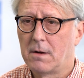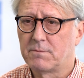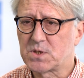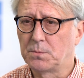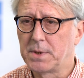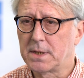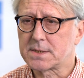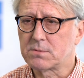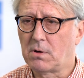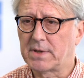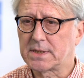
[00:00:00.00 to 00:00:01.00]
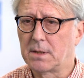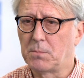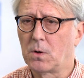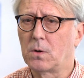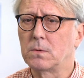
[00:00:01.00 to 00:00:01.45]
W sumie słowa te
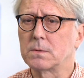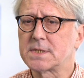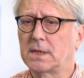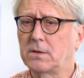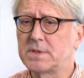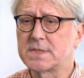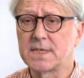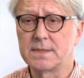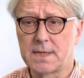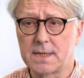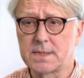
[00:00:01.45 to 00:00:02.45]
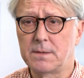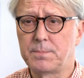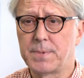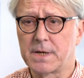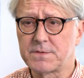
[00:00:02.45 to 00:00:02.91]
mogą stanowić syntezę
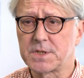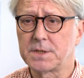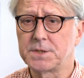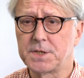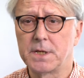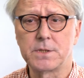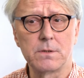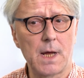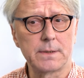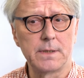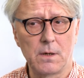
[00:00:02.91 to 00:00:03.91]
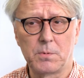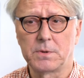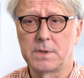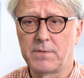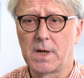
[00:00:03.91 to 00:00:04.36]
pierwszych dziesięciu lat jego
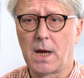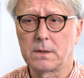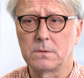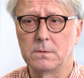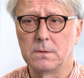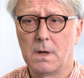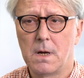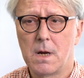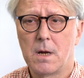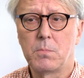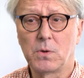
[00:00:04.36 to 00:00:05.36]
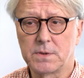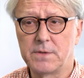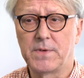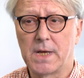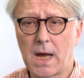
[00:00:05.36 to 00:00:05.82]
pontyfikatu.
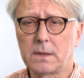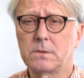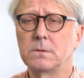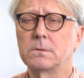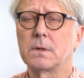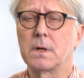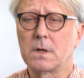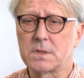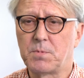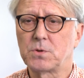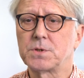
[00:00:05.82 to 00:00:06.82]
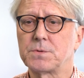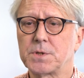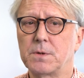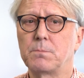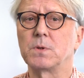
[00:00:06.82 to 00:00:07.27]
Pontyfikatu, który rozpoczął
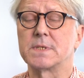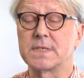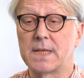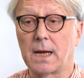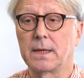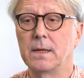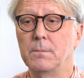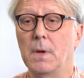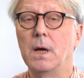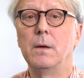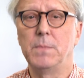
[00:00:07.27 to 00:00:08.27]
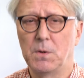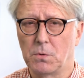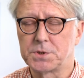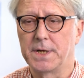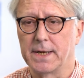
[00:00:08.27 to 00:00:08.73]
się pod znakiem
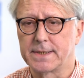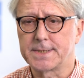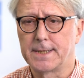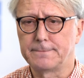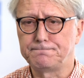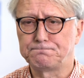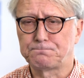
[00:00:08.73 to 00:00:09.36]
miłosierdzia.